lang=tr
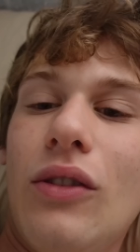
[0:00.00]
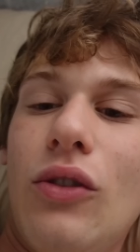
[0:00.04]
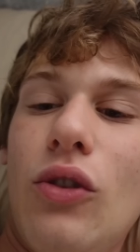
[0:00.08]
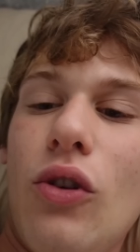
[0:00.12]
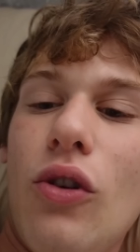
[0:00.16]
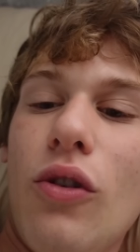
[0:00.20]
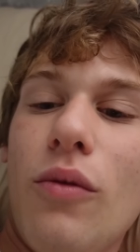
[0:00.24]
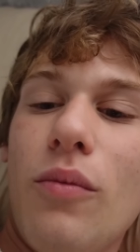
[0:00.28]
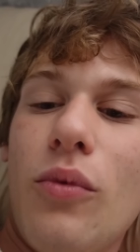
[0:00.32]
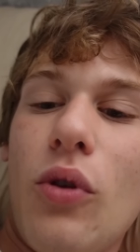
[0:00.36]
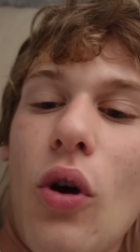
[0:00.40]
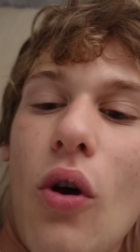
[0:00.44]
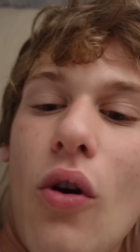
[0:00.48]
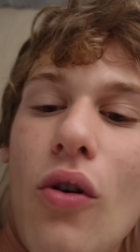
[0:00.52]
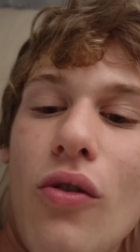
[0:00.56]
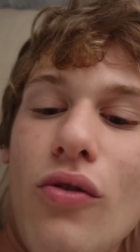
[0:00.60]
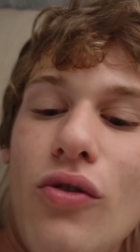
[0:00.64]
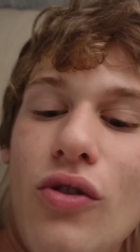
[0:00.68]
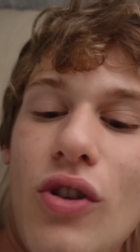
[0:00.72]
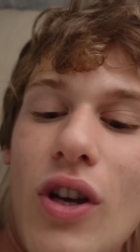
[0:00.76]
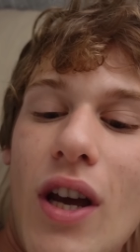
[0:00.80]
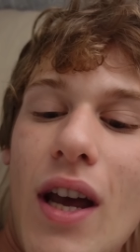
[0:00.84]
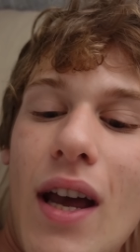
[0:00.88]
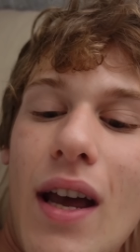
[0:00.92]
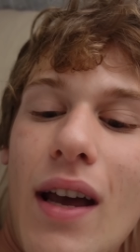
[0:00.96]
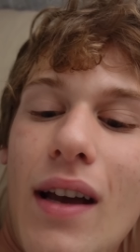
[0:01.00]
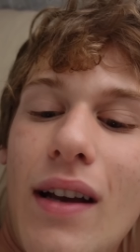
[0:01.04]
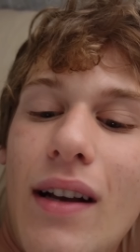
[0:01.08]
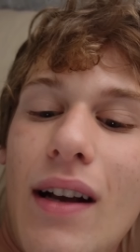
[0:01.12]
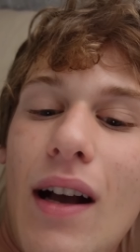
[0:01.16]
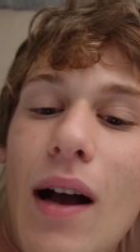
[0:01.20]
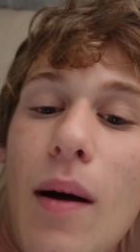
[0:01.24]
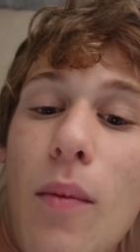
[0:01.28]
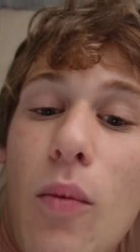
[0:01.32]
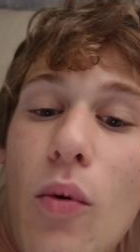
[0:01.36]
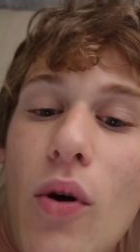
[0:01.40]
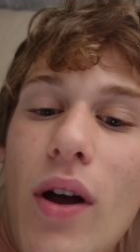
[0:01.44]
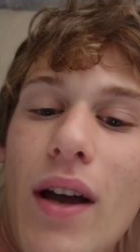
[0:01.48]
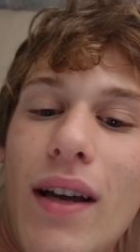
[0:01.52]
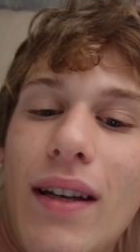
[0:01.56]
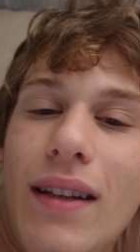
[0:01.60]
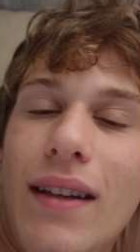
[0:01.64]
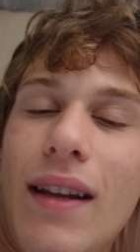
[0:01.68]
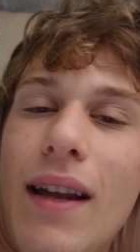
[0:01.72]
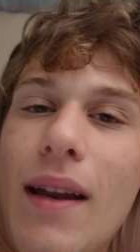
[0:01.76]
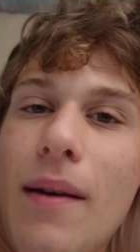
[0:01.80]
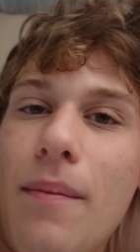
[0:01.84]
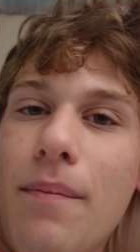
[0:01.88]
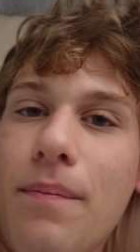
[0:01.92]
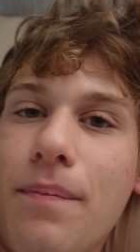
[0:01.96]
Diyorum ki önce Gabo'ya
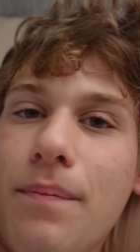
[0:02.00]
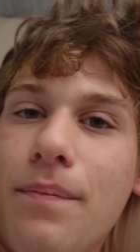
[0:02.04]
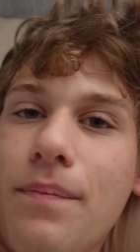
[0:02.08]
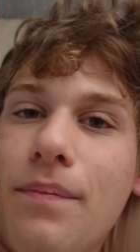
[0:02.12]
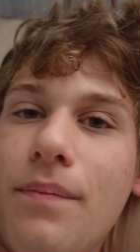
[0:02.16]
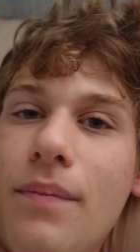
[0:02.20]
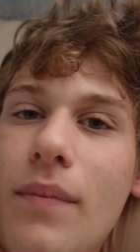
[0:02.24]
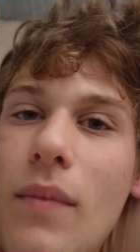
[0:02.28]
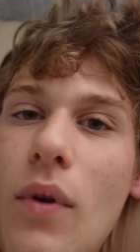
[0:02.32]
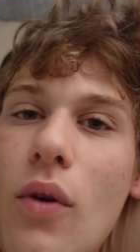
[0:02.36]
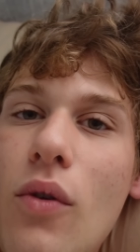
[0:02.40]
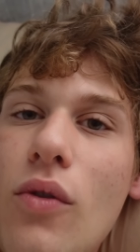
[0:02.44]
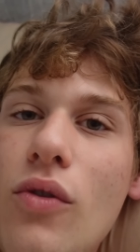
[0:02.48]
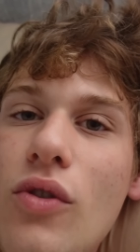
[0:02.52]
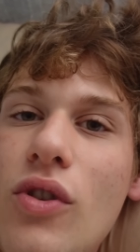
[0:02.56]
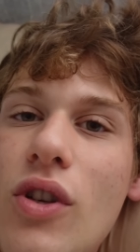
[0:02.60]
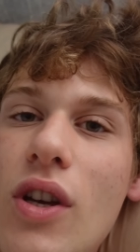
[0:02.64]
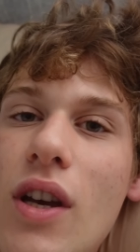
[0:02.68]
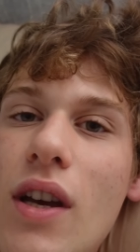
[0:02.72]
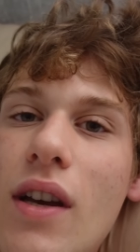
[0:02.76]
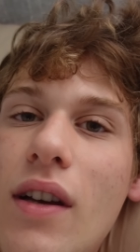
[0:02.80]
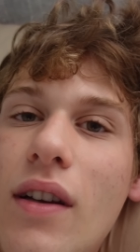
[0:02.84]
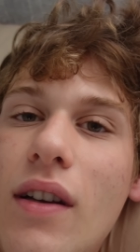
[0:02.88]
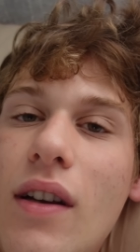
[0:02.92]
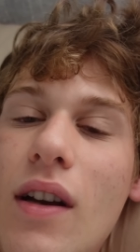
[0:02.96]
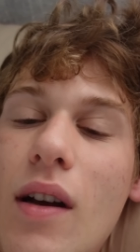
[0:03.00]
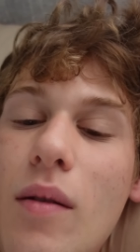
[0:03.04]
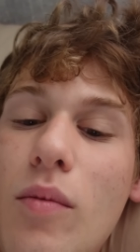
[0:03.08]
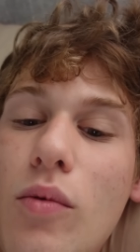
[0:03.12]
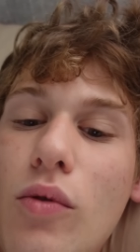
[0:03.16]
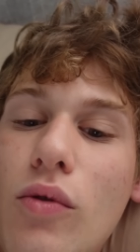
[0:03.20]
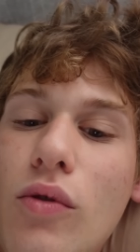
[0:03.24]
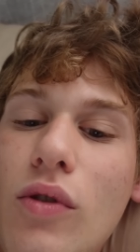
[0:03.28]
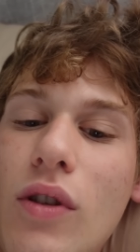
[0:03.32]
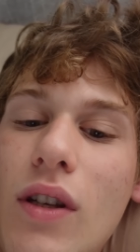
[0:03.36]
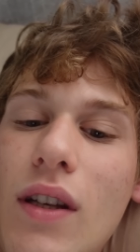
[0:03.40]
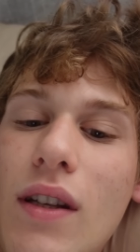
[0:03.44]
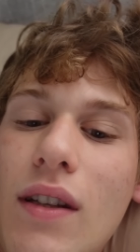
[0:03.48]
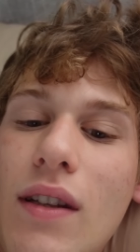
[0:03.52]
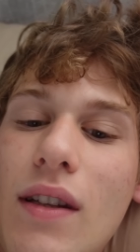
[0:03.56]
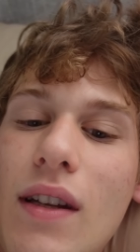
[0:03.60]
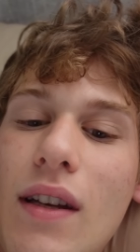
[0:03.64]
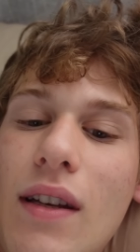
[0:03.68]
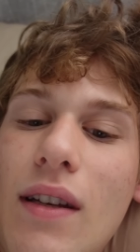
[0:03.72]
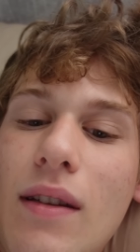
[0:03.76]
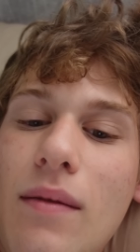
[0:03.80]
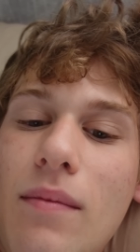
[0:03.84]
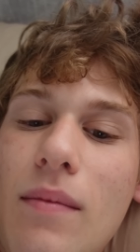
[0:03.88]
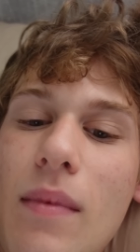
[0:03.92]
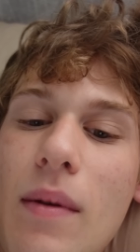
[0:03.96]
gidelim önce Gabon'un yanına
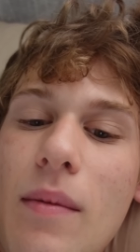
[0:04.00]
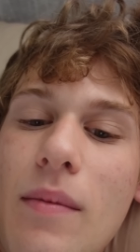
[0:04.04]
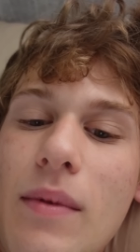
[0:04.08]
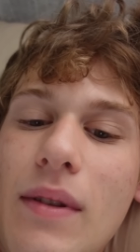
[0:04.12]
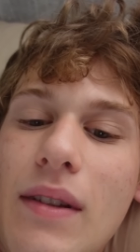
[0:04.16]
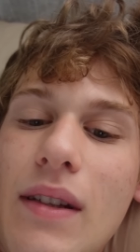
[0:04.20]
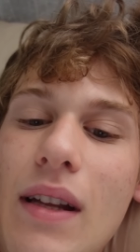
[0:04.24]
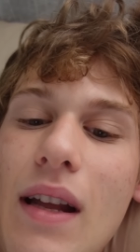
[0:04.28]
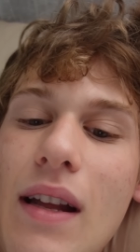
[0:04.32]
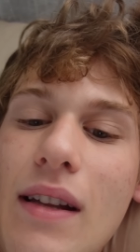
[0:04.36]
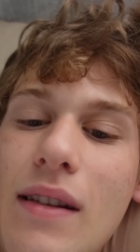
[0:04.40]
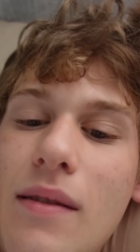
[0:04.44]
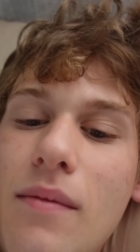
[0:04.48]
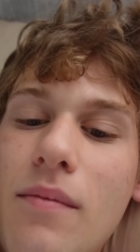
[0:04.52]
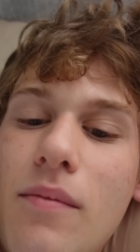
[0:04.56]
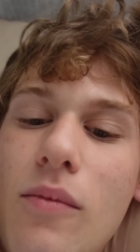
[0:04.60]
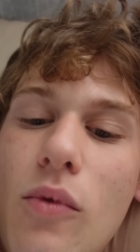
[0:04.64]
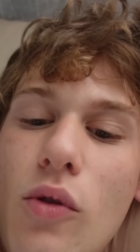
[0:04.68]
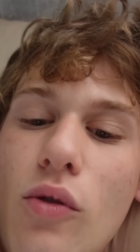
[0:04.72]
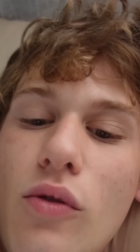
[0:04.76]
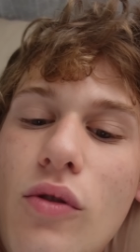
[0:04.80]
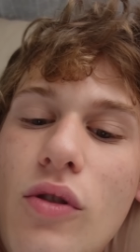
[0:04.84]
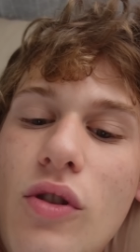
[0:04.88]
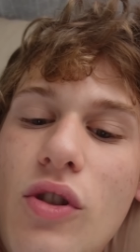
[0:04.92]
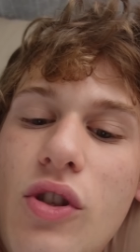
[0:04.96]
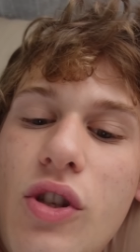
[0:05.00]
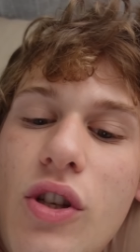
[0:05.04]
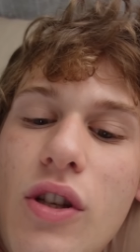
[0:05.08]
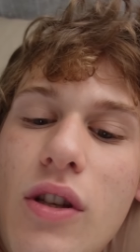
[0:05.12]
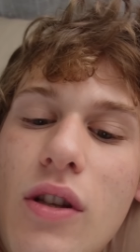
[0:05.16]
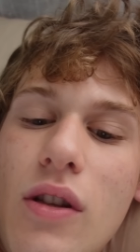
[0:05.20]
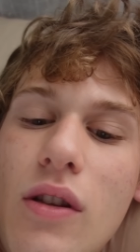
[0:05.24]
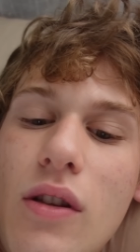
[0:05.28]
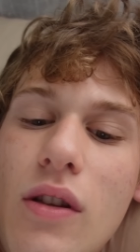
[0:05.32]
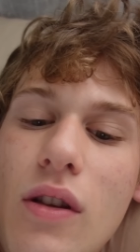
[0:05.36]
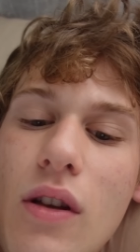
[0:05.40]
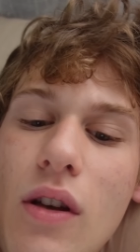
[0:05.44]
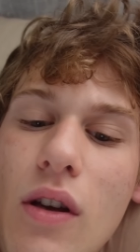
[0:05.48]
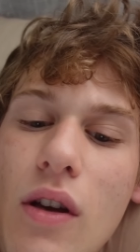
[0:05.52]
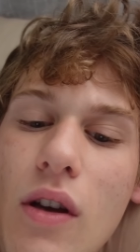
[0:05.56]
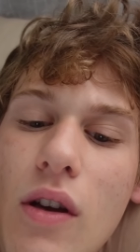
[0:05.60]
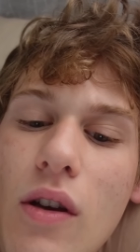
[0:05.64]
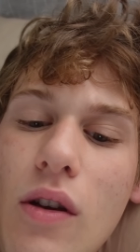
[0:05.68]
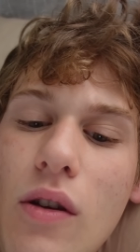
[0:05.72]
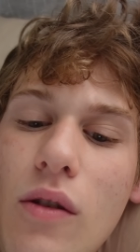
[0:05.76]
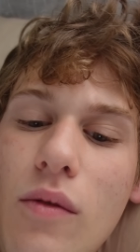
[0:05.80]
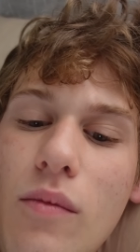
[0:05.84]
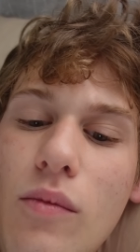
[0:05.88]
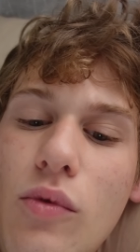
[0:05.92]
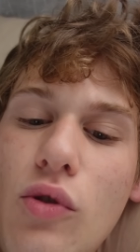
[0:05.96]
gitmemiz lazım. Onun için
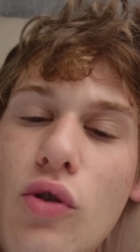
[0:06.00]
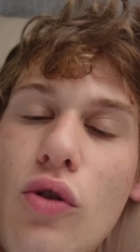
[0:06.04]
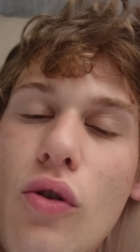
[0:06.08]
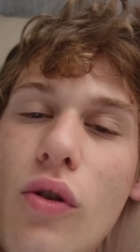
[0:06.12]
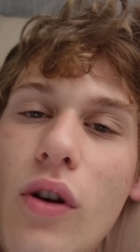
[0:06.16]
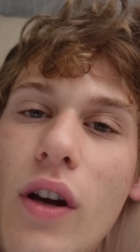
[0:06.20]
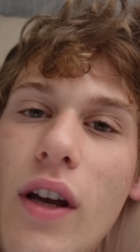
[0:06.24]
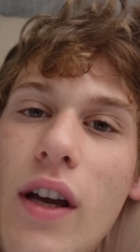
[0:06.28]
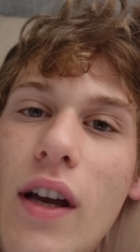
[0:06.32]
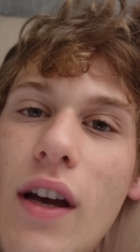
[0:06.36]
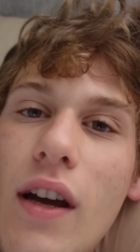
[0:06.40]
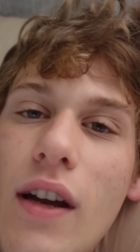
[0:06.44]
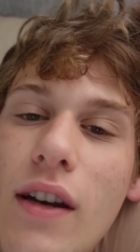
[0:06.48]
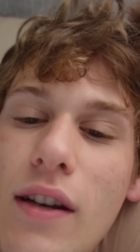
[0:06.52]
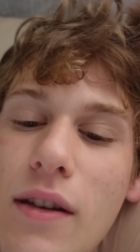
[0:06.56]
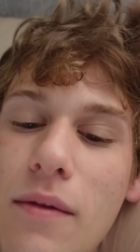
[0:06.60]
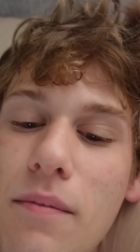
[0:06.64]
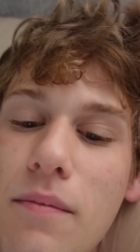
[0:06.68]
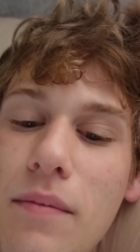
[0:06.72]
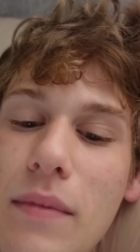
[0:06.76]
hiç orayı arayayım.